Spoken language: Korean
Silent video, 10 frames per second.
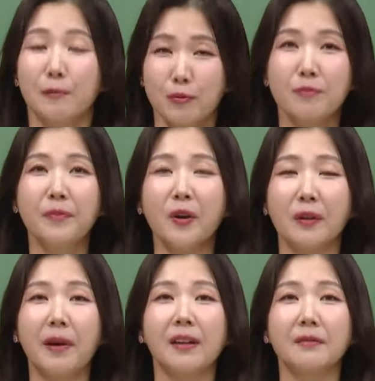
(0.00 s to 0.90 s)

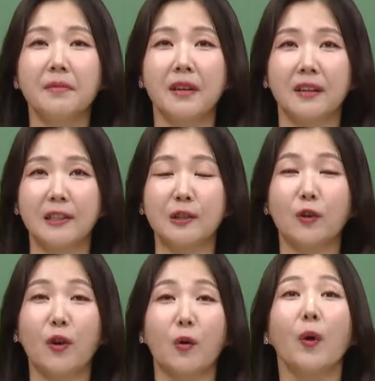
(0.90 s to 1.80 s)
분명히 밝은 미래가 있을
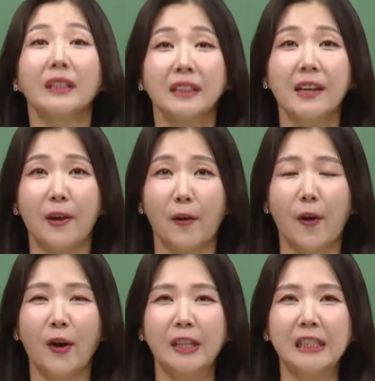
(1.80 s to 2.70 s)
거라고 확신해요.
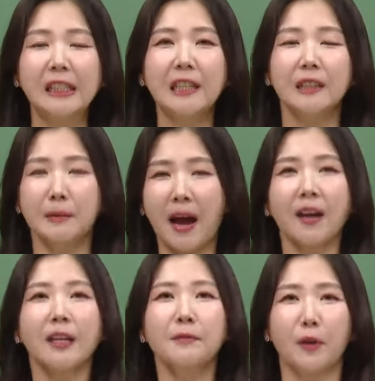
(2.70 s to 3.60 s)
시작은
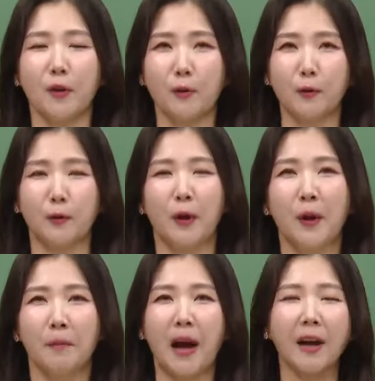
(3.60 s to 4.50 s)
이만큼 열었고
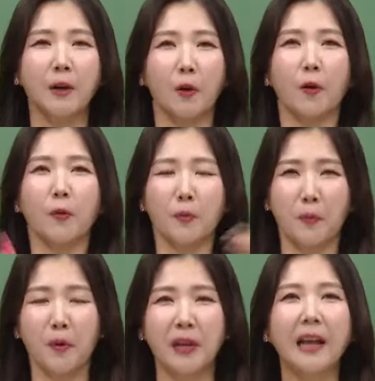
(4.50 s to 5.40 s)
막 여러
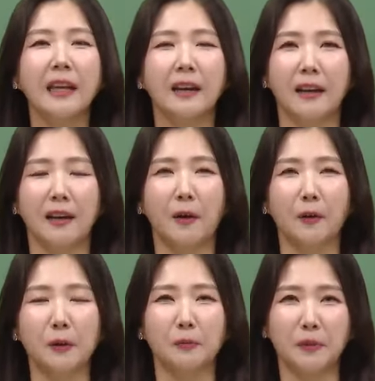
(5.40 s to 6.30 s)
번 하다가
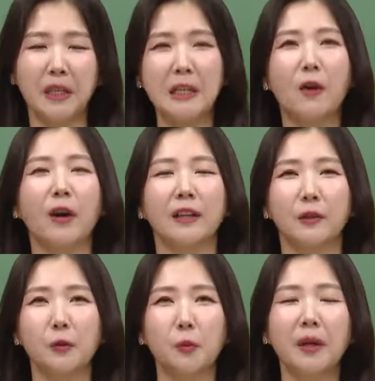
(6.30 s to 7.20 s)
어, 좀 이어가는
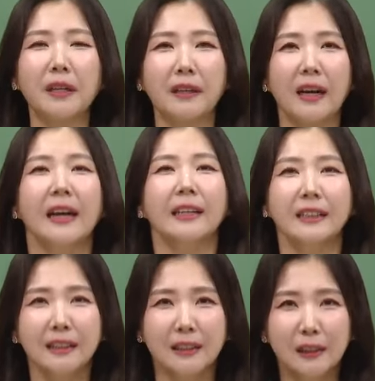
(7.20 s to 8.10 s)
건 좀 하다가
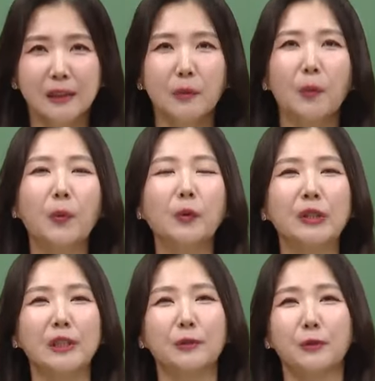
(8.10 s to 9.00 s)
끝을 못 보는
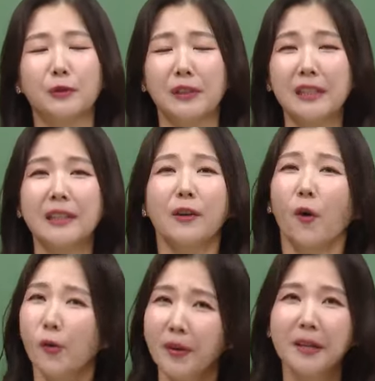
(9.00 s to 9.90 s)
친구들 세상에
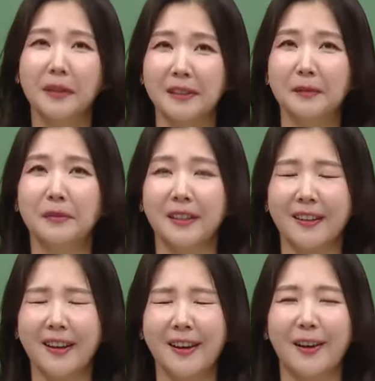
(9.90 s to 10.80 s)
얼마나
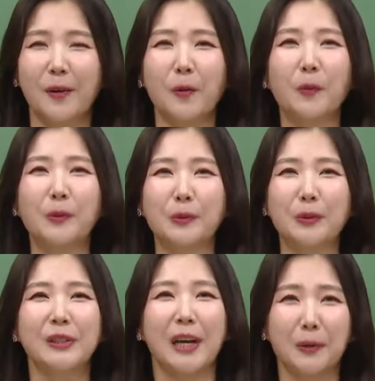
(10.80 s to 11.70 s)
많습니까? 어,
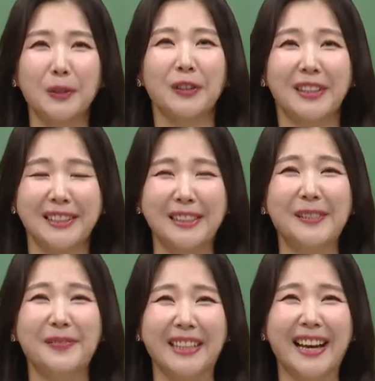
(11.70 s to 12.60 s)
5부 잘 오셨다는
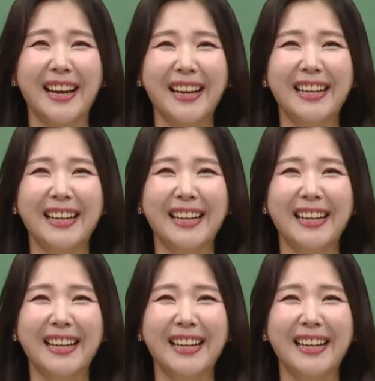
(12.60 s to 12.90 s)
뜻입니다.